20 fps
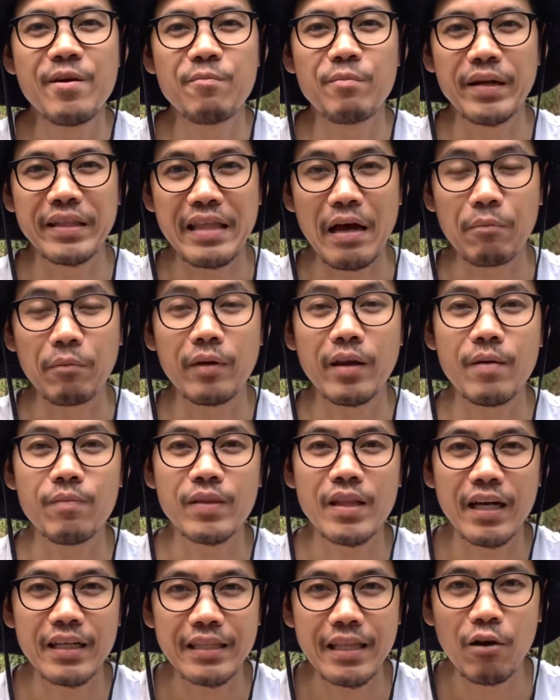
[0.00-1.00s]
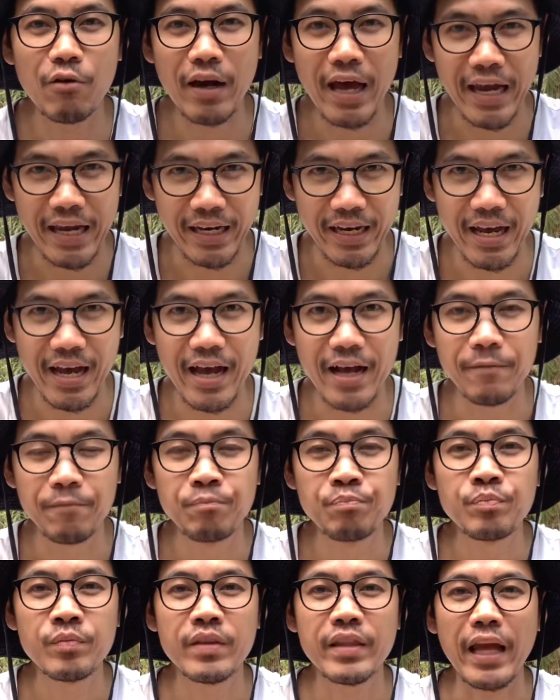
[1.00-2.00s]
มาทำคลิปเท่าไหร่นะฮะ
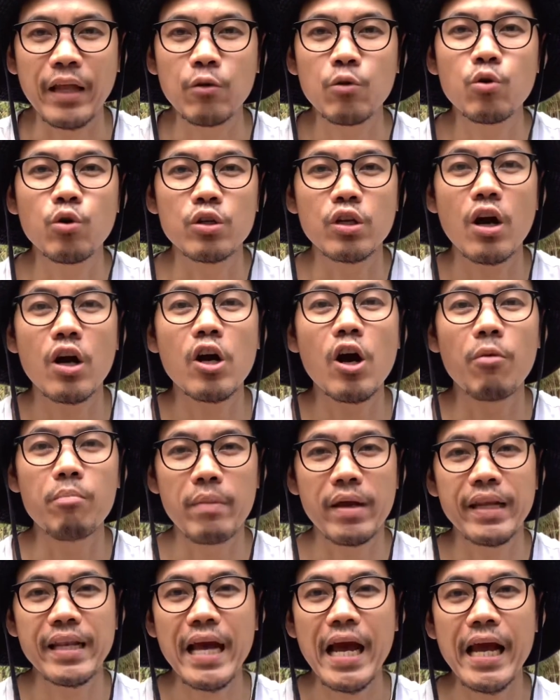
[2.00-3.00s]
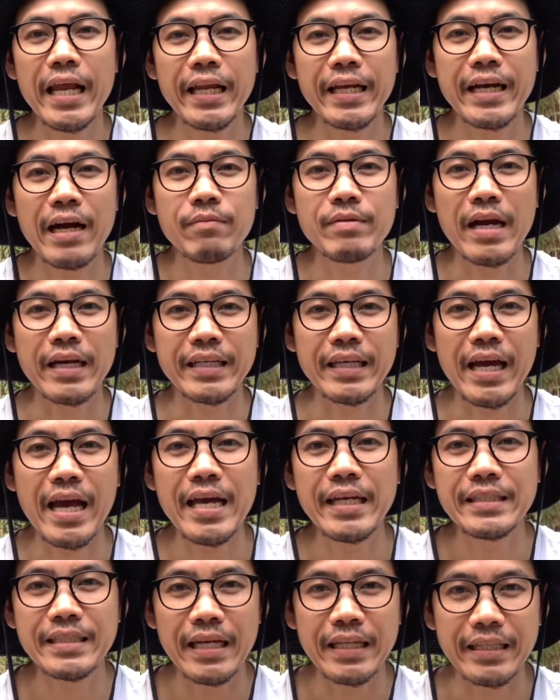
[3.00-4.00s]
แต่ทุกคนก็คอมเมนต์ได้นะครับ อยากจะ
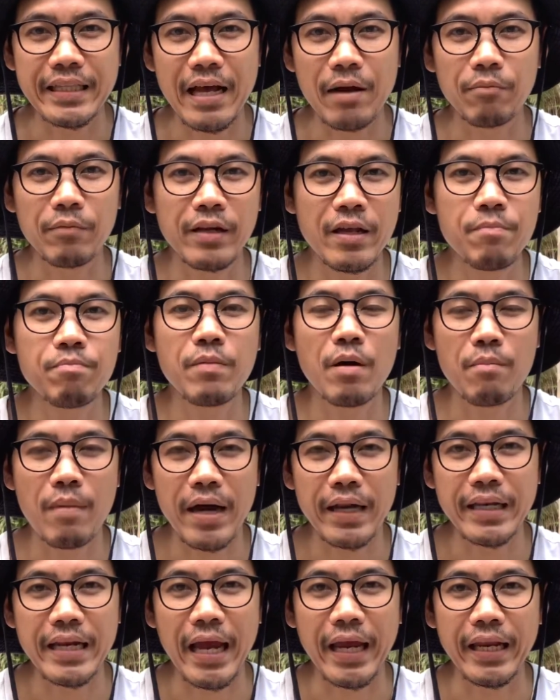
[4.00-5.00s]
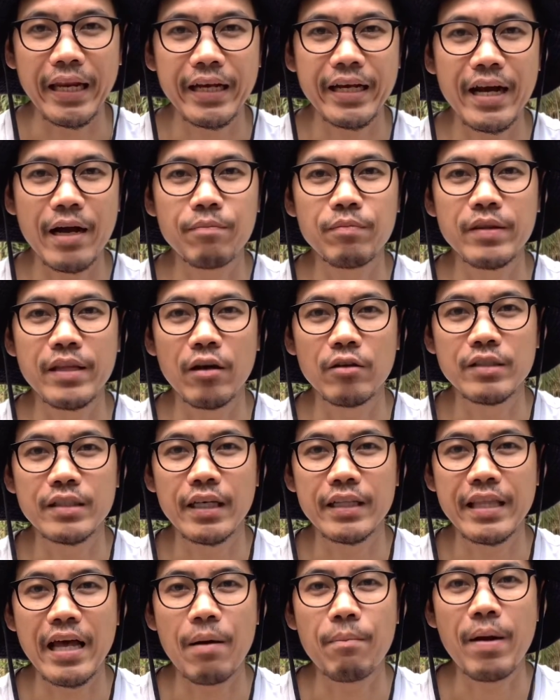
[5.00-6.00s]
ให้ซันทำคลิปประมาณไหนนะครับ เดี๋ยวจะ
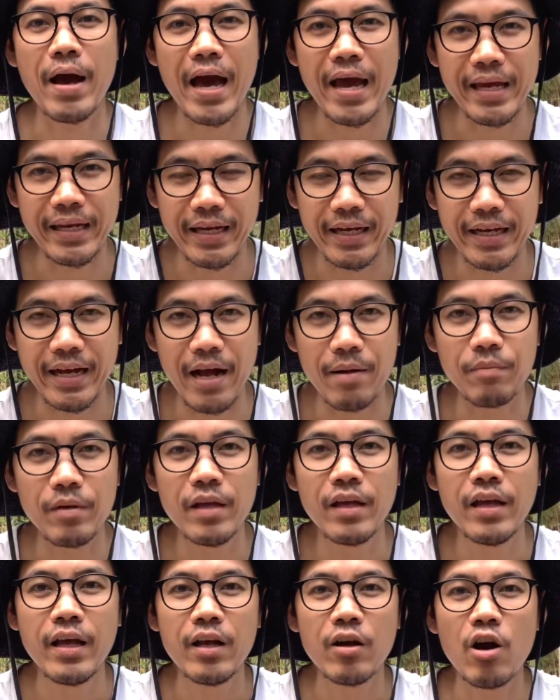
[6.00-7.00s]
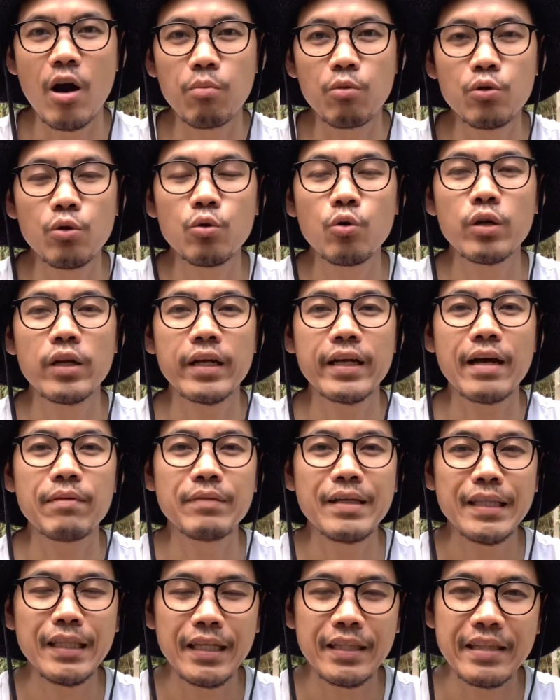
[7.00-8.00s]
ทำให้นะครับขอบคุณทุกคนนะครับ
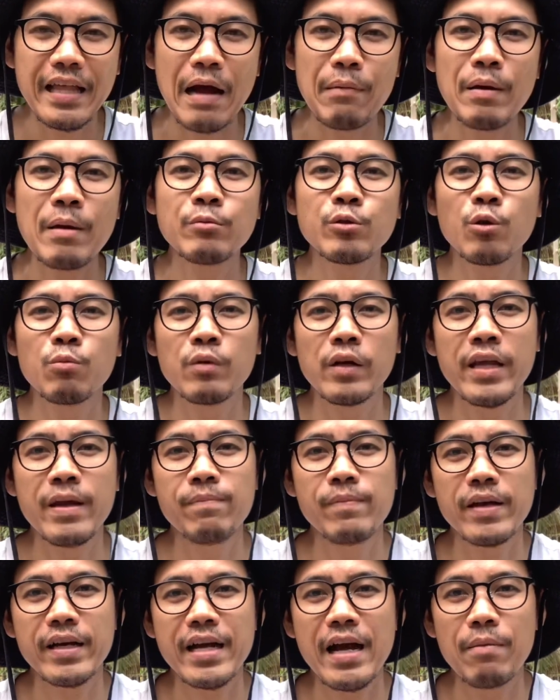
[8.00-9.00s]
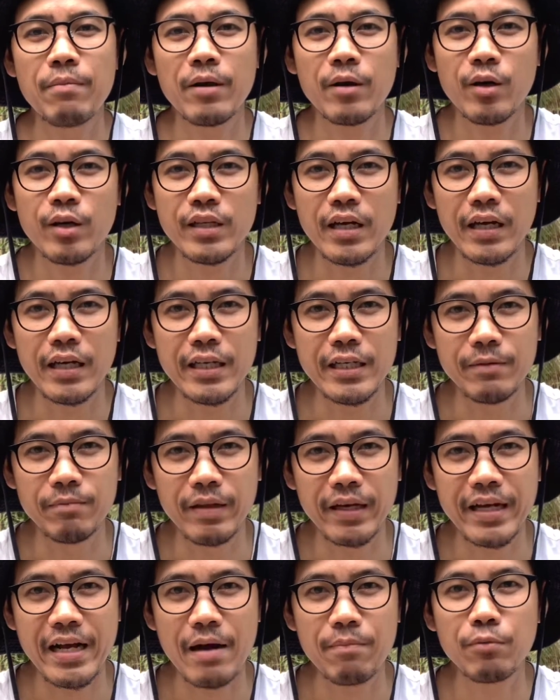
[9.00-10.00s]
ที่ติดตามรับชมคลิปนะครับ แล้วก็อย่าลืม
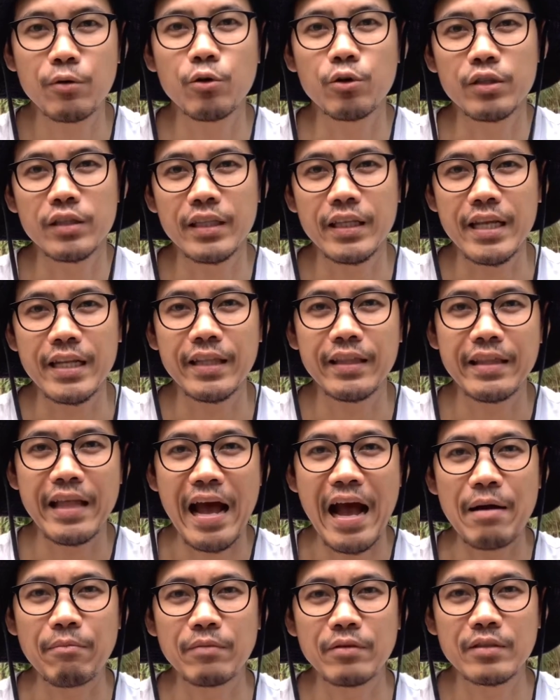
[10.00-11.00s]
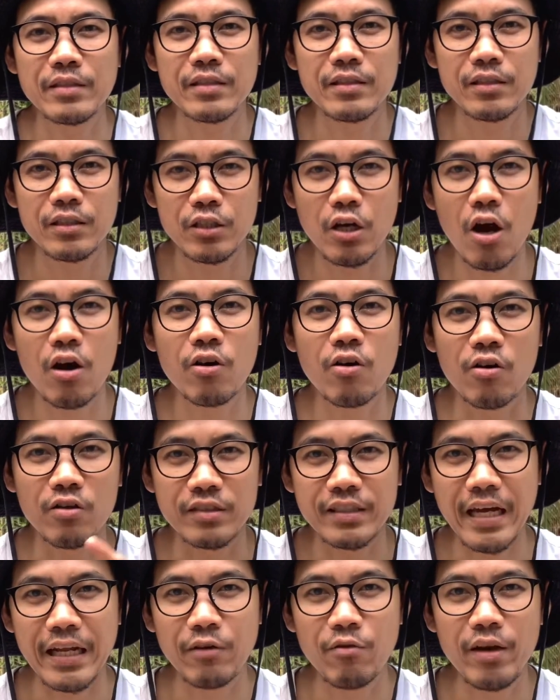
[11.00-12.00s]
นะครับกดติดตามช่องของ
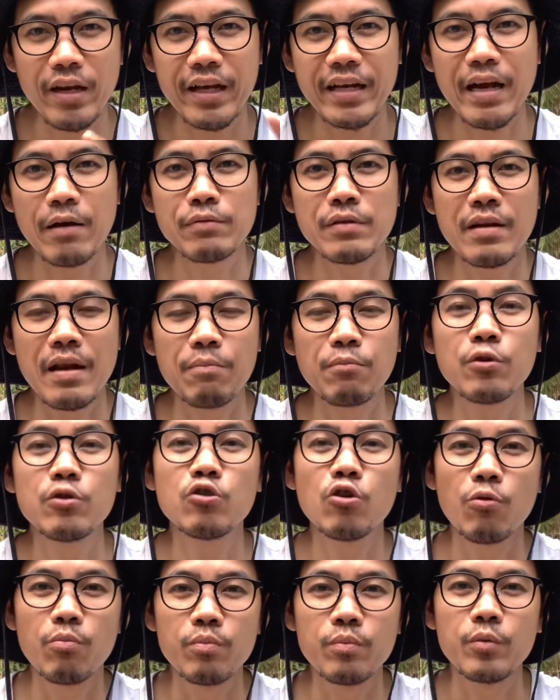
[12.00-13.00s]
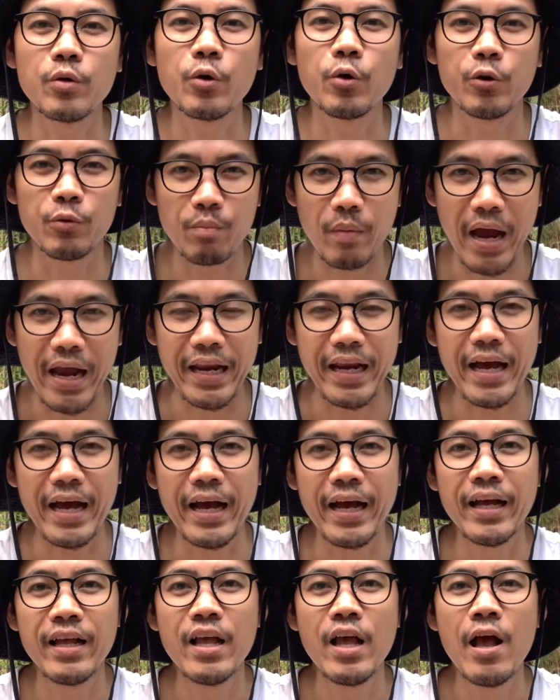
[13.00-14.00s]
ซันด้วยนะครับสำหรับผู้ชมคนใหม่นะ
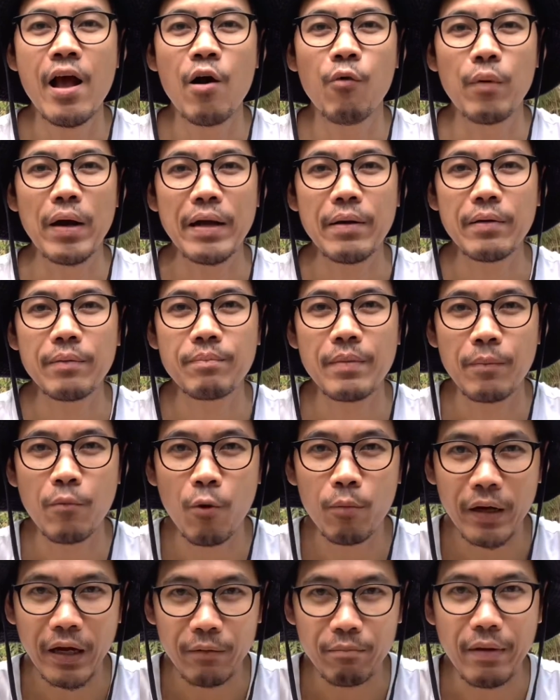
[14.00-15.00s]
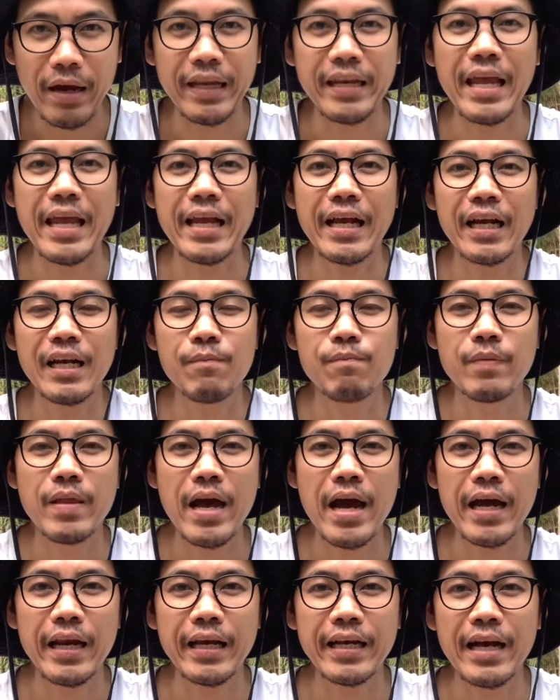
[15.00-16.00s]
ฮะ ไว้มาพบกันใหม่ในคลิปห
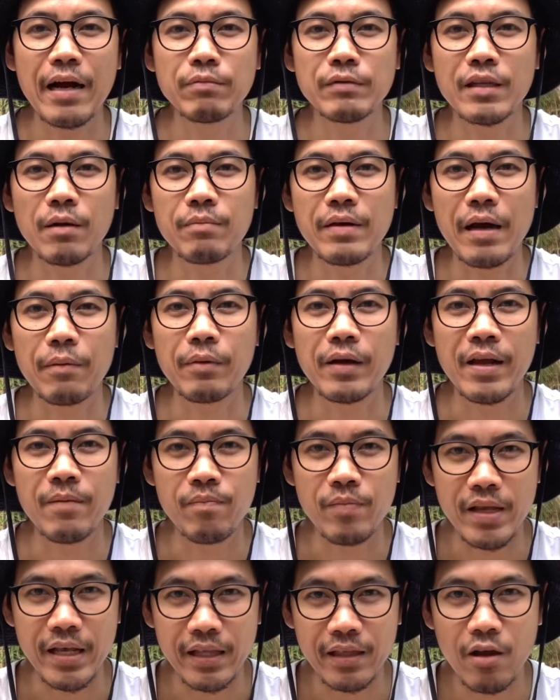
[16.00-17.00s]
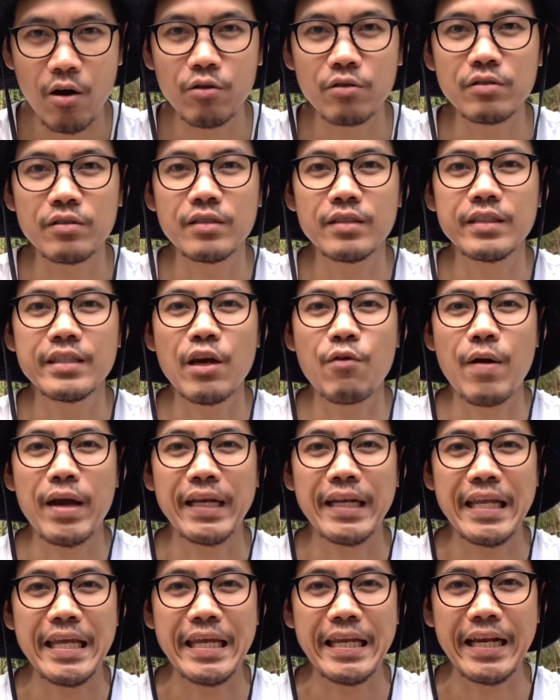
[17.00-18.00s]
น้านะครับสำหรับคลิปนี้ต้องสวัส
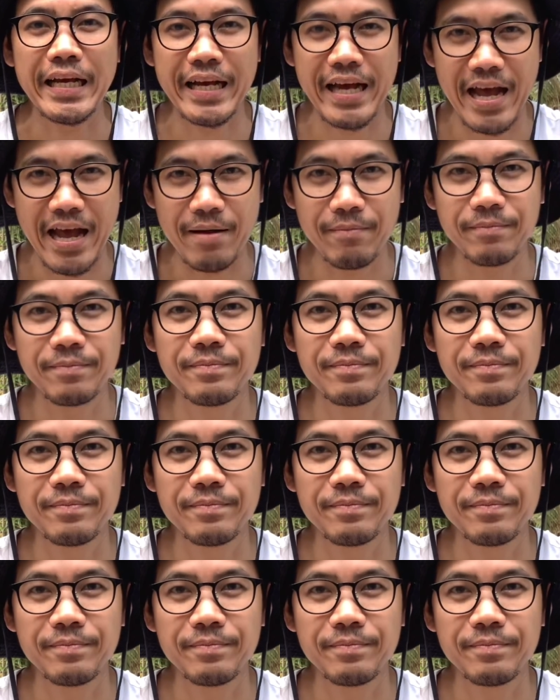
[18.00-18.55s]
ดีนะครับ